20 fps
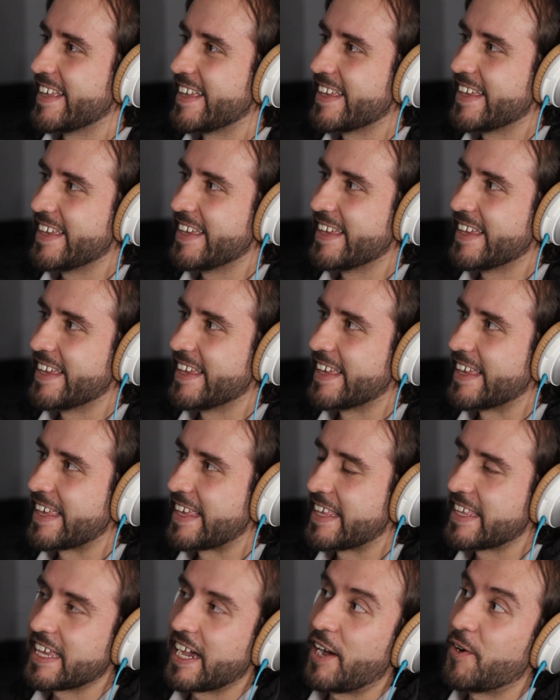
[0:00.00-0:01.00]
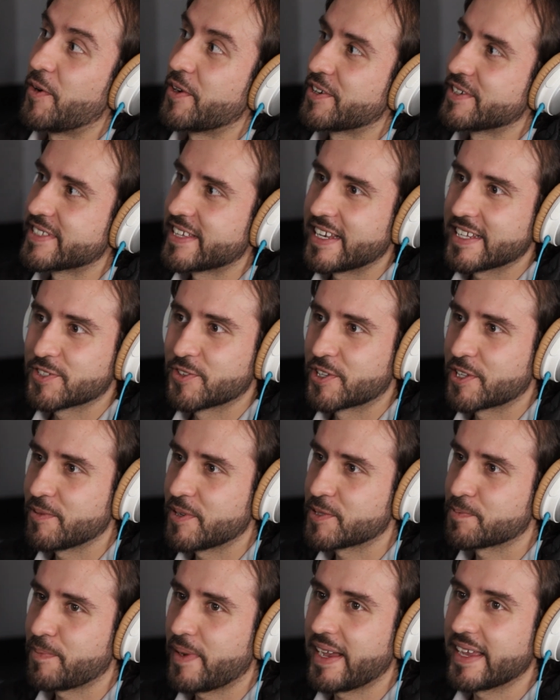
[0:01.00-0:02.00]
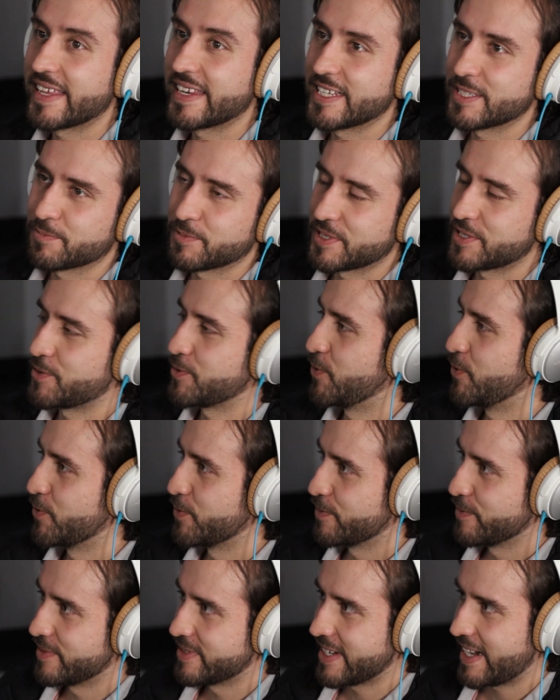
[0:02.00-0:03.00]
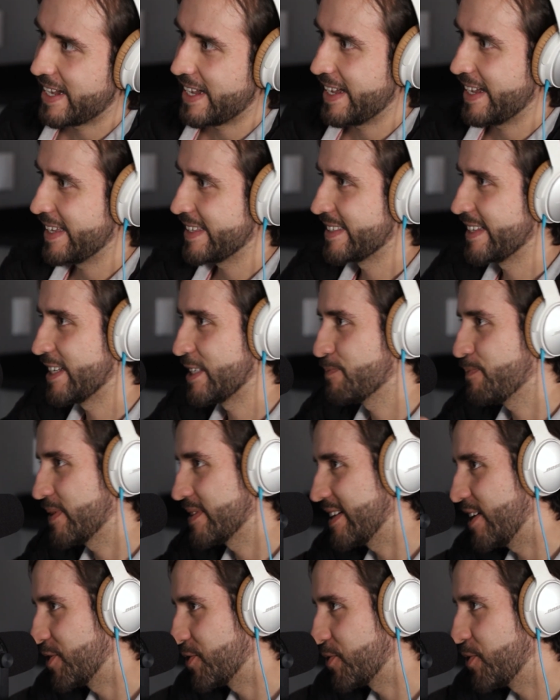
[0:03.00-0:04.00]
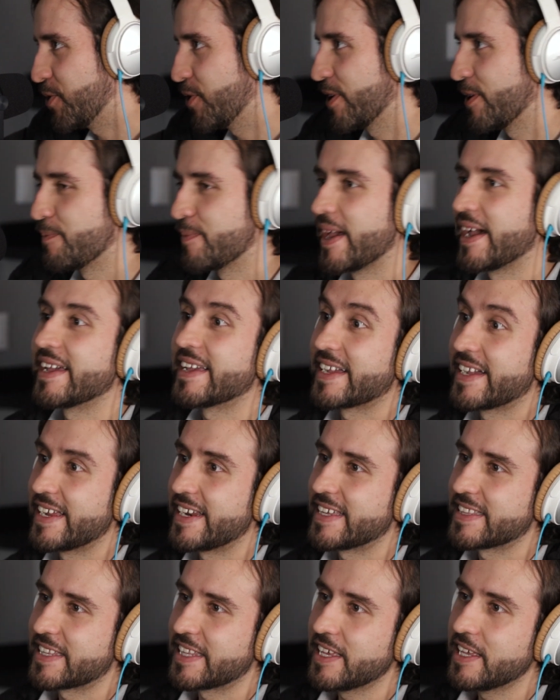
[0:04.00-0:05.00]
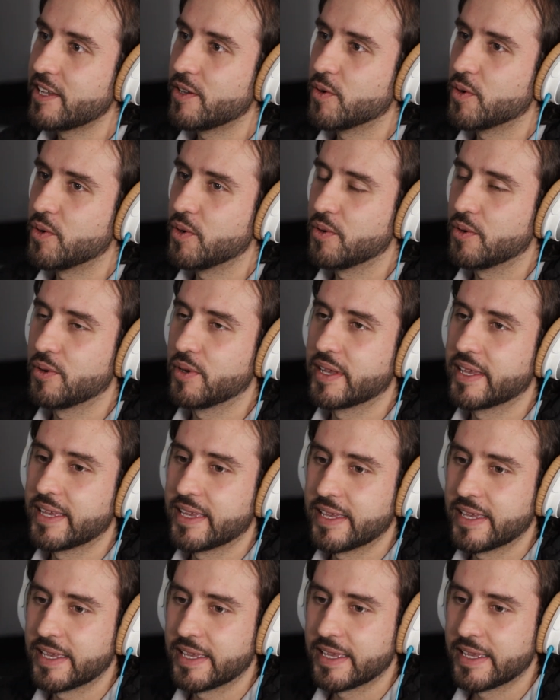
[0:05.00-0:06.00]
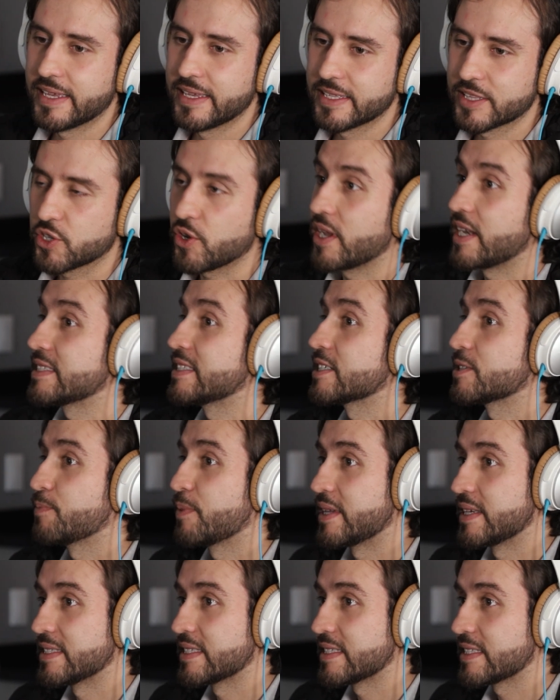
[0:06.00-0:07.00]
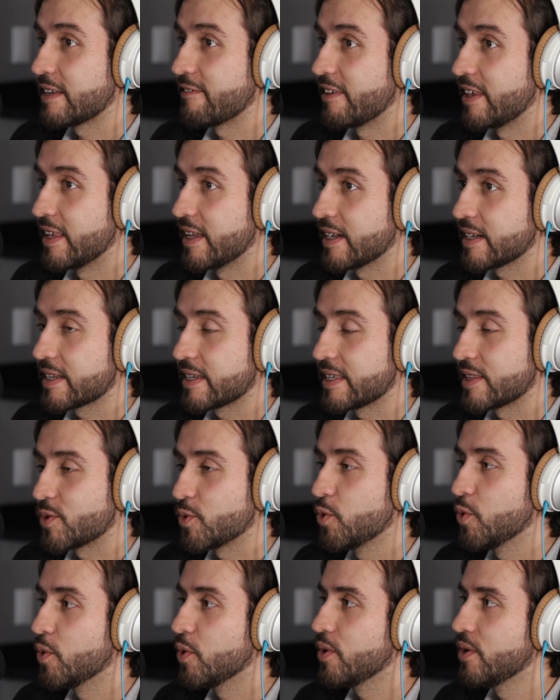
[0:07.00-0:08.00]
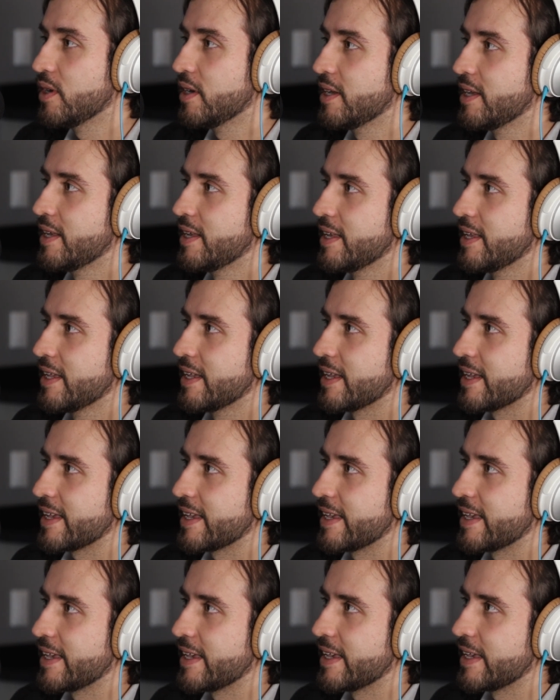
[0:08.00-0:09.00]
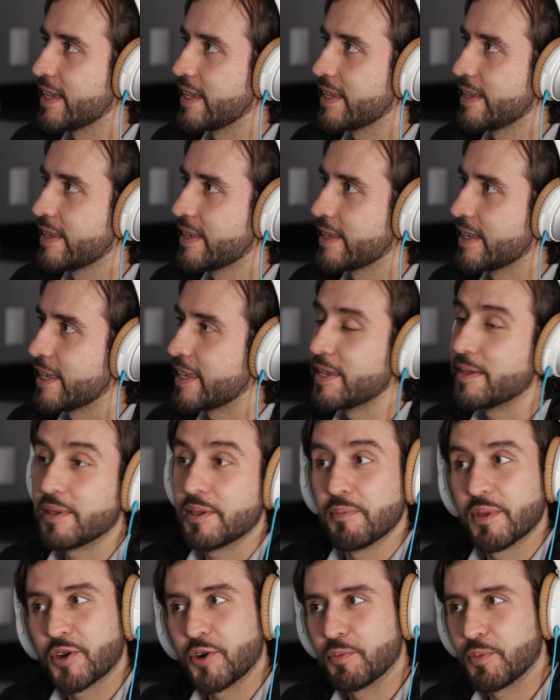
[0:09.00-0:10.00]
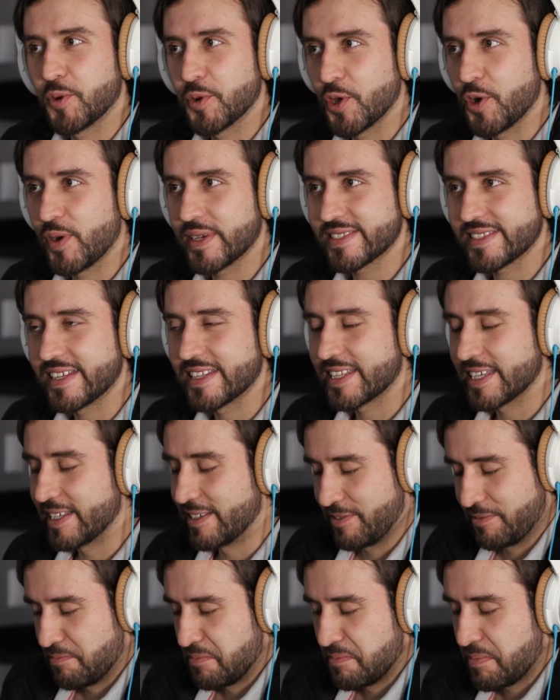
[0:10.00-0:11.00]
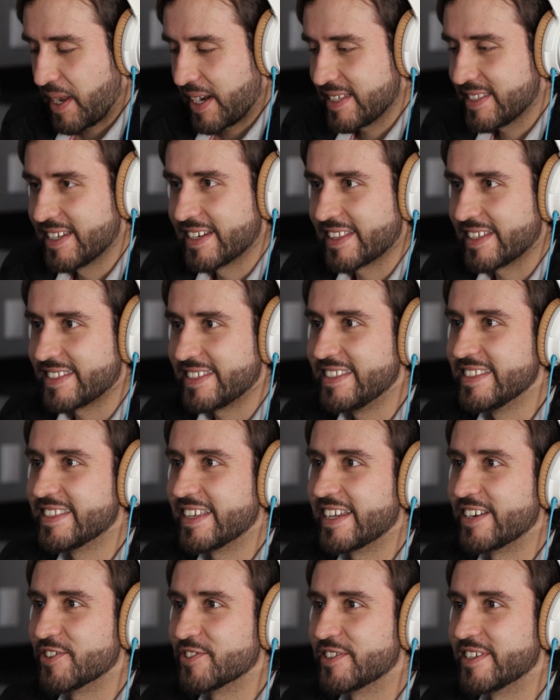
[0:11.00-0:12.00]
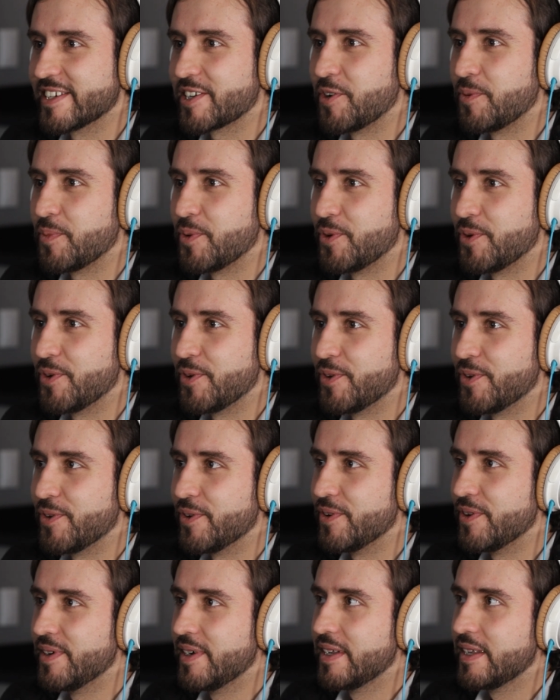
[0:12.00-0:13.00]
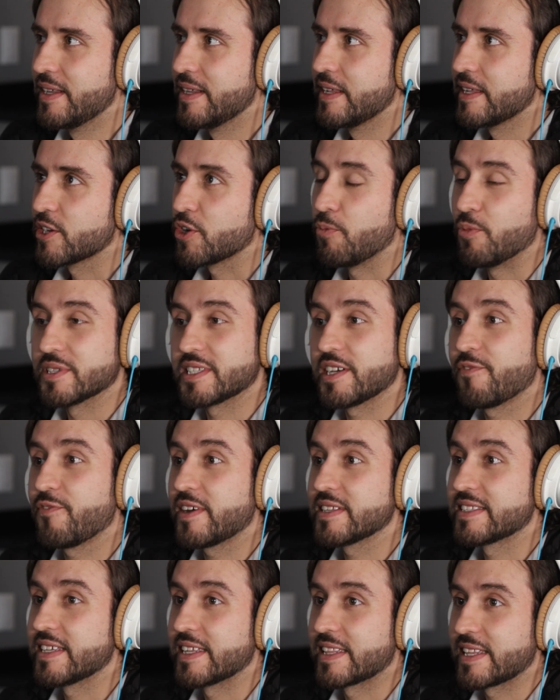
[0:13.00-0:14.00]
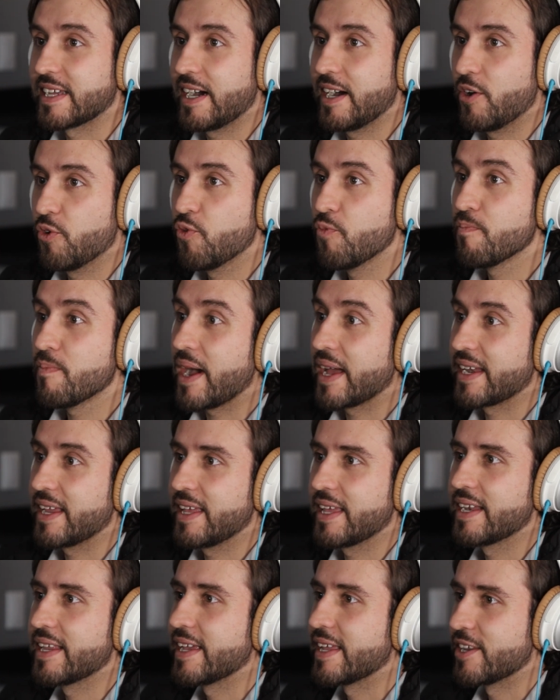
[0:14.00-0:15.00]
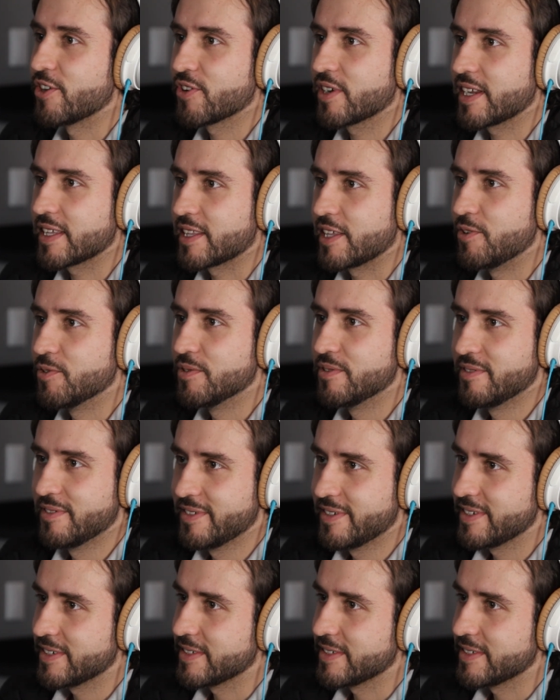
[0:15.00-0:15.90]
Eh, y ya, bueno, es en las últimas páginas, pues tú ya, ya has pasado todo el viaje creativo, eh, todas las experiencias de vida que tuvo. Y, me conmovió bastante, para serte sincero, ¿sí? Como, como esa faceta humana del genio creativo.